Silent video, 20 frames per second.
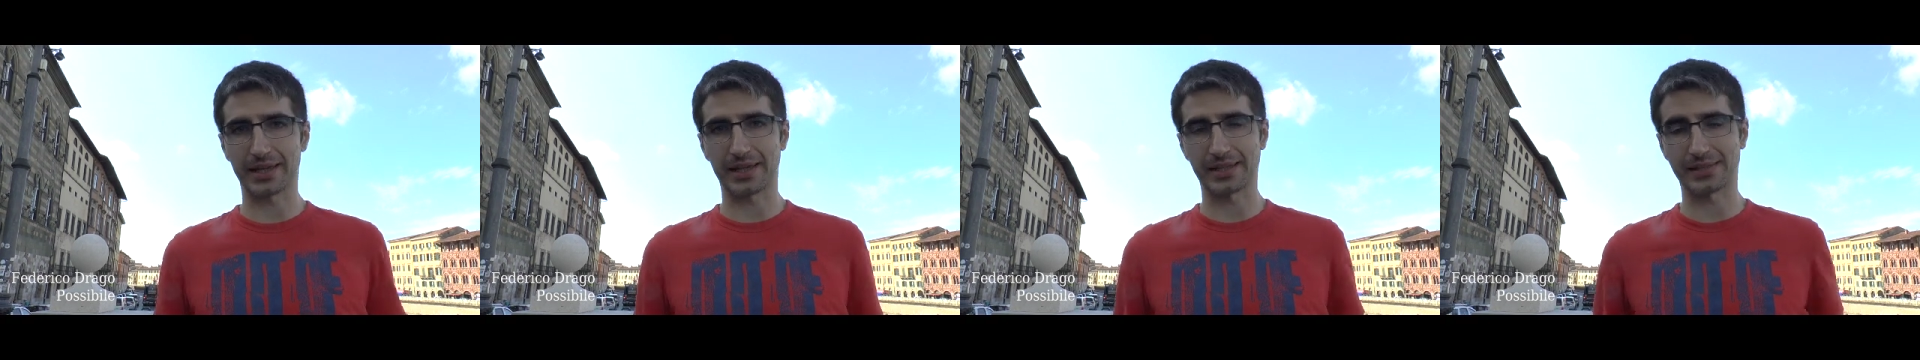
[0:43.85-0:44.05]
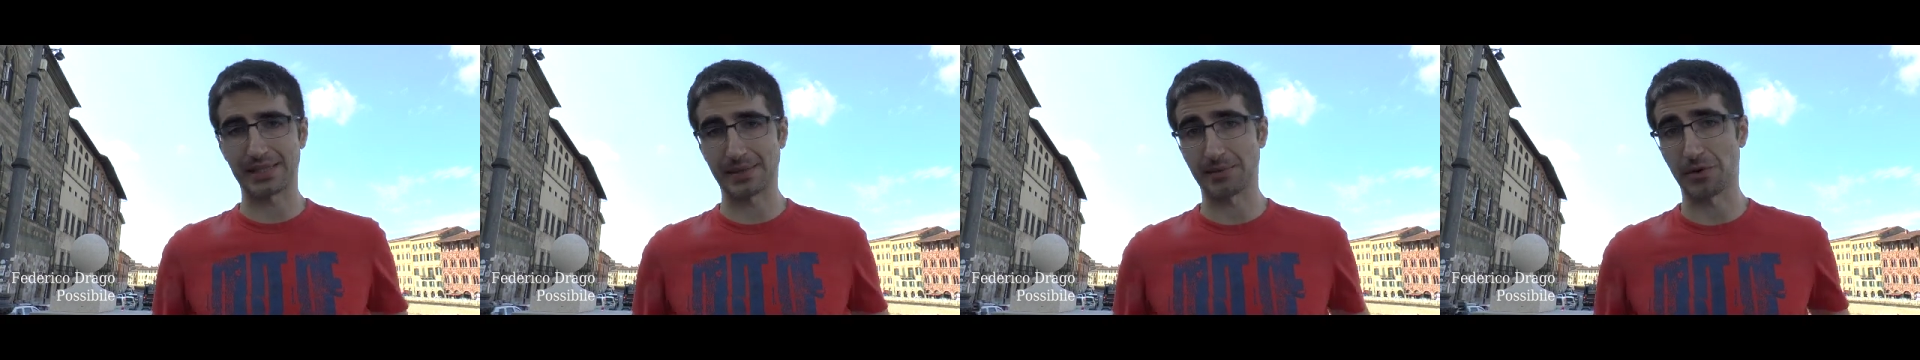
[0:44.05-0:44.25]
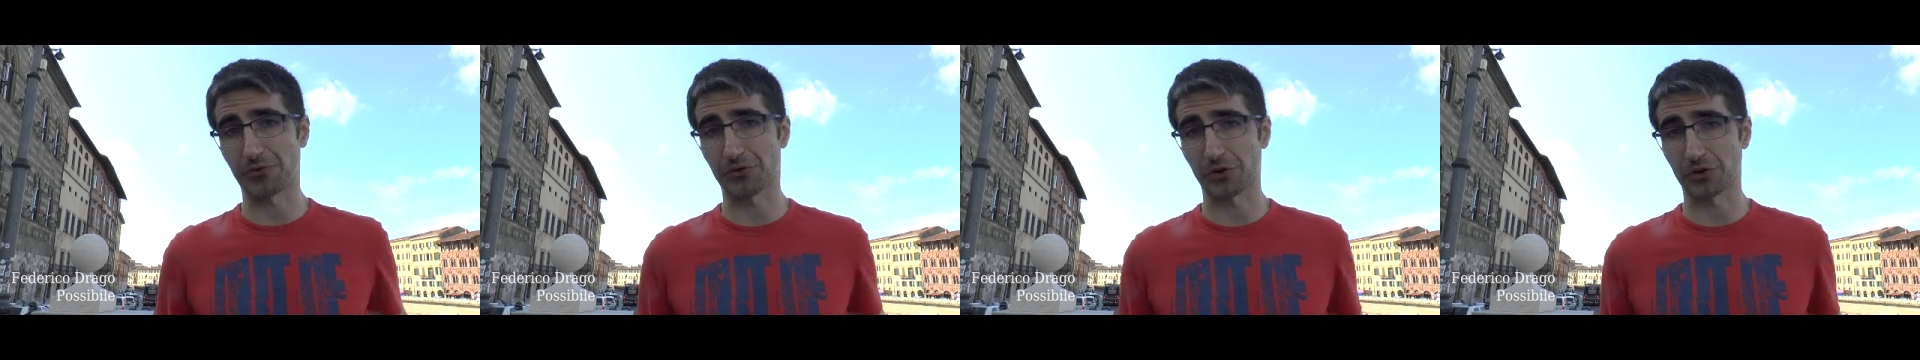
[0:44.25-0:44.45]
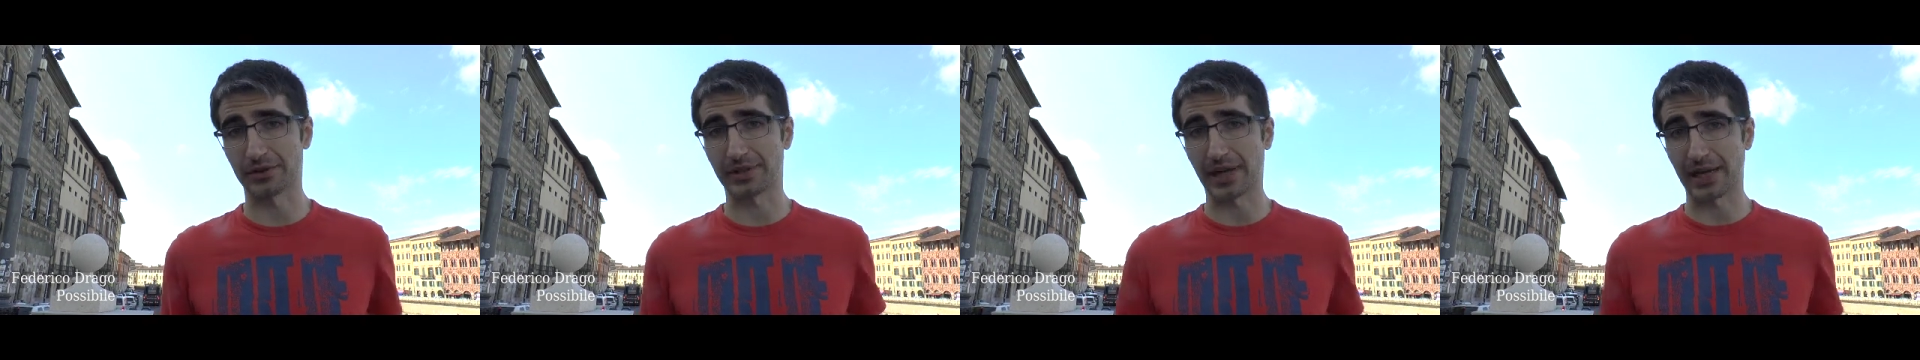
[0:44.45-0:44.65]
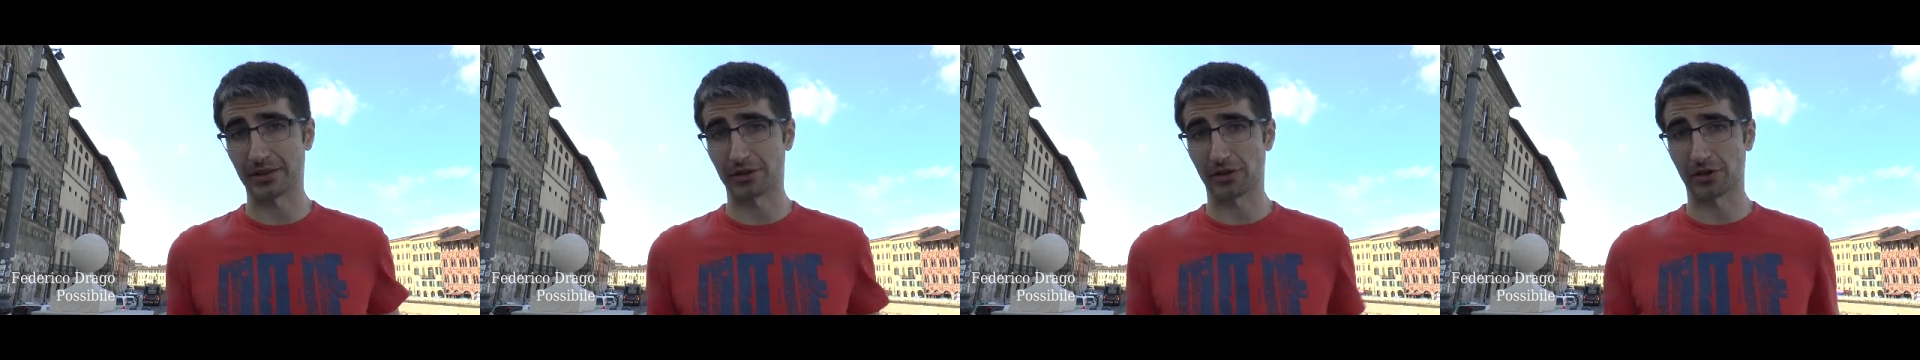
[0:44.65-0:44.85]
che stiamo
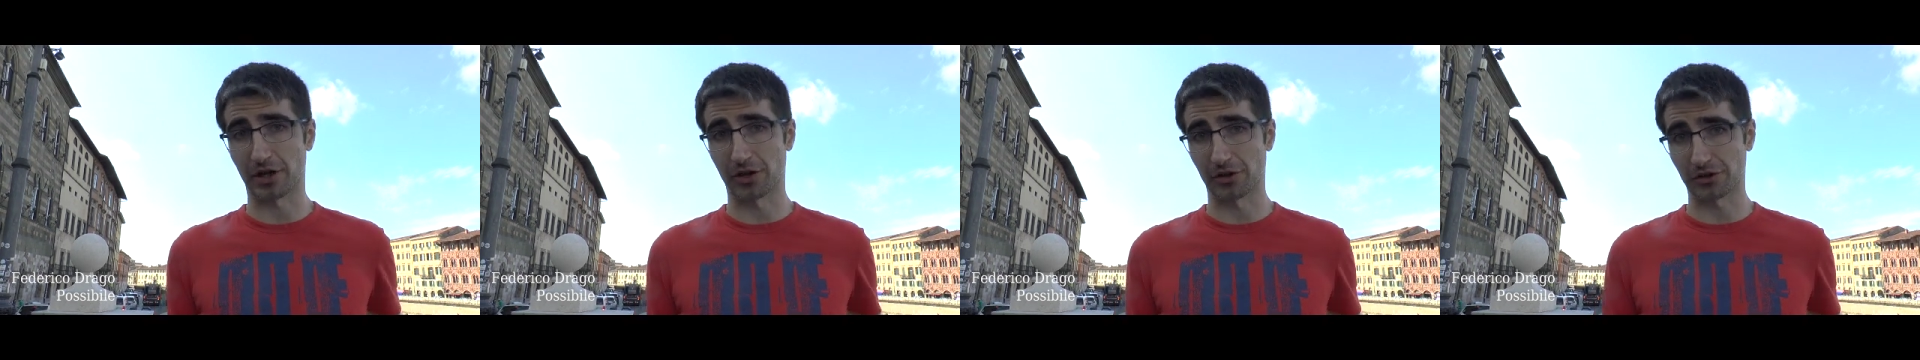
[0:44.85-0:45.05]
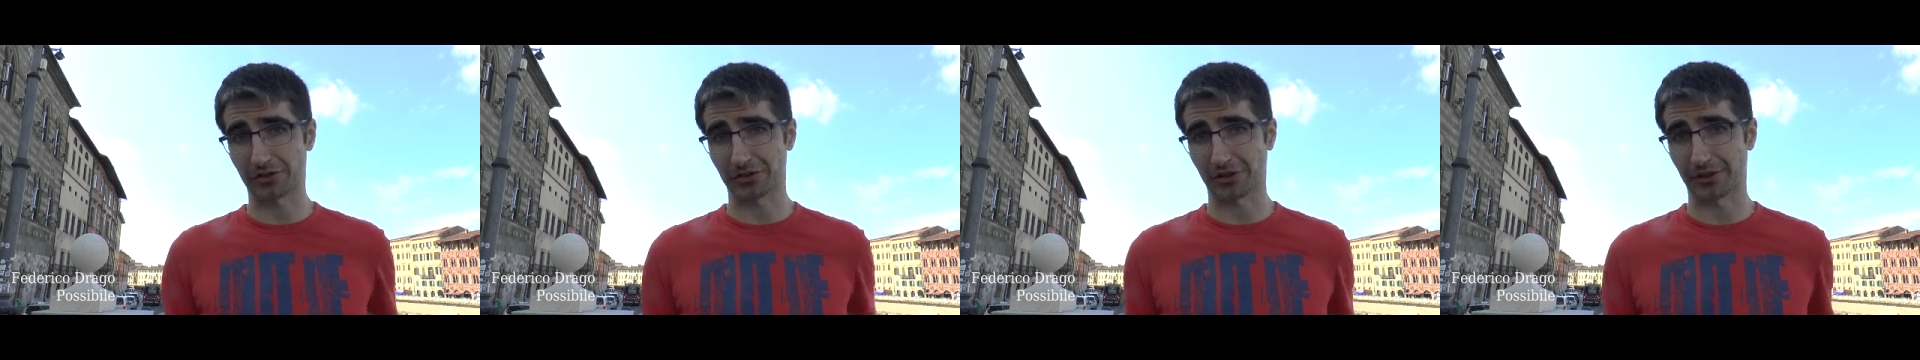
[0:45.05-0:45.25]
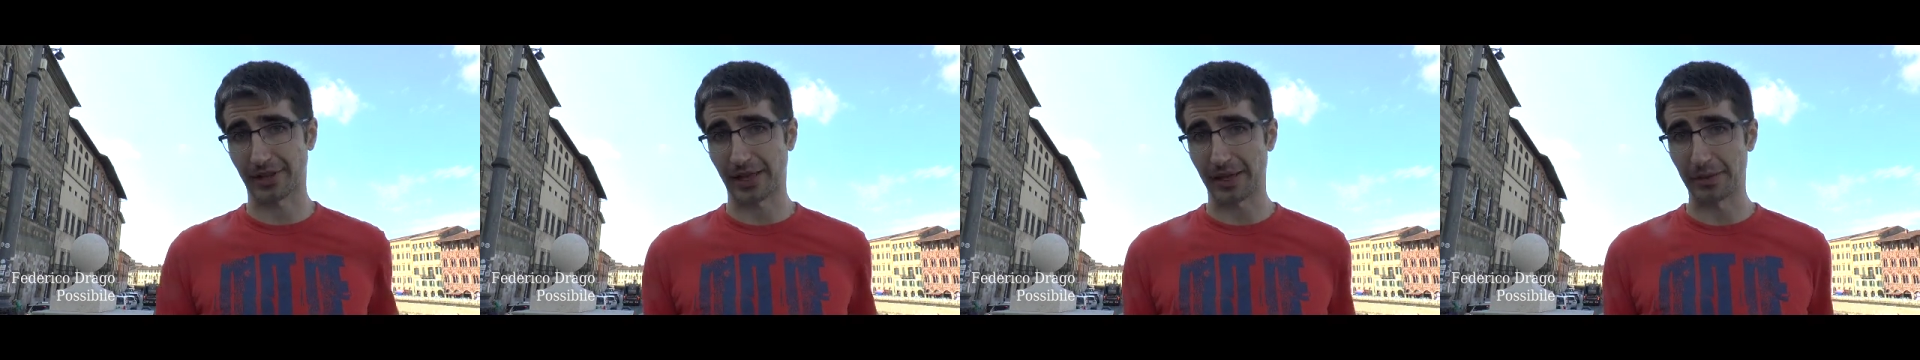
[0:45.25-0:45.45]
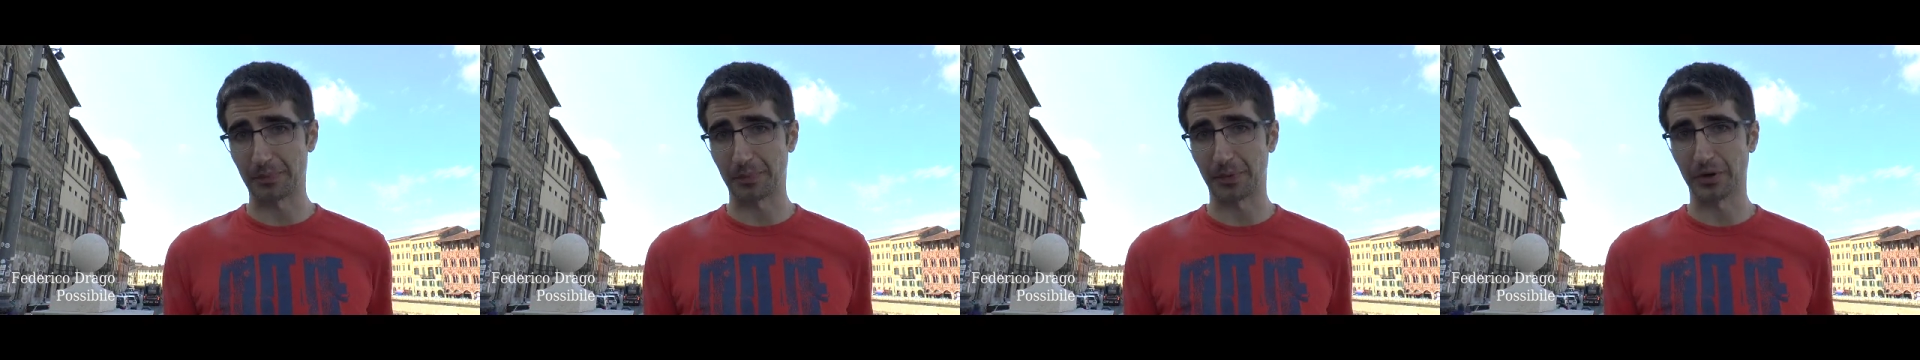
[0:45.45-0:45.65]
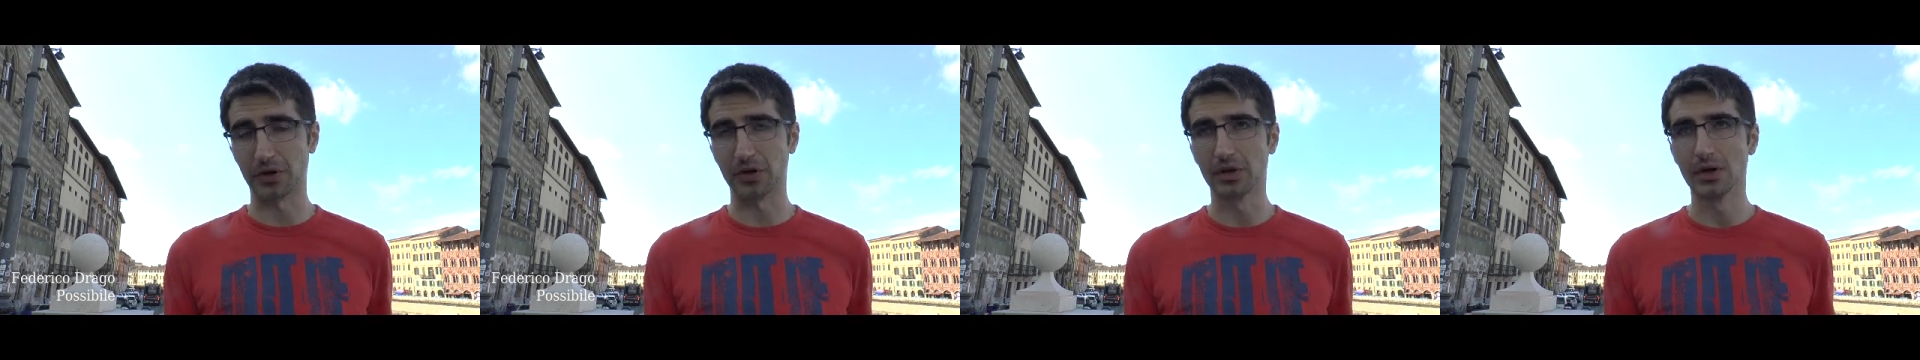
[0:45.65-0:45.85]
affrontando nel nostro
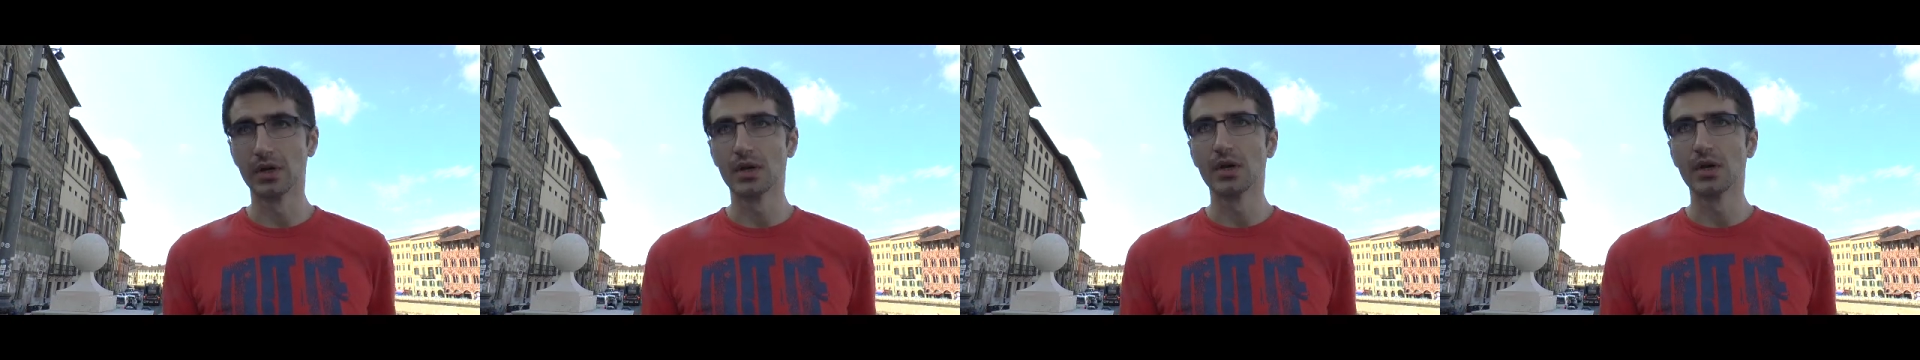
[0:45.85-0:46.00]
tempo.